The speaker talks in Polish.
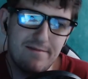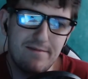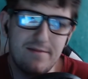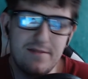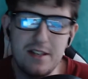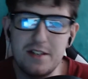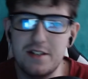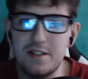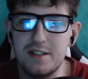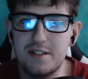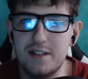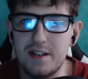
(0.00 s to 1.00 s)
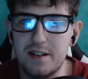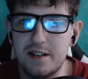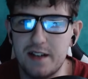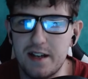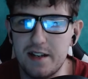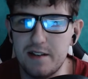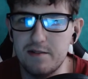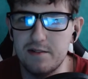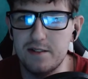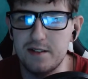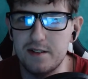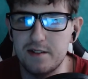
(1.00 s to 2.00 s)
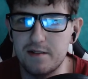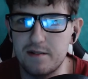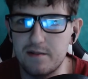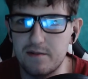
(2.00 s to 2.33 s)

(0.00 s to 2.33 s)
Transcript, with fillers: cieszę się, że kanał idzie